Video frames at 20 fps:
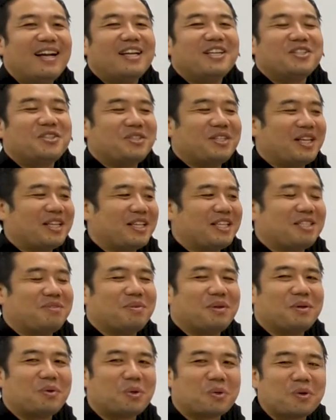練習になってし
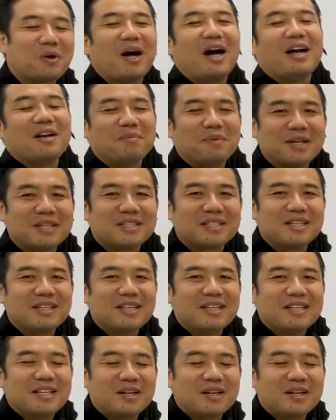まうことがあります。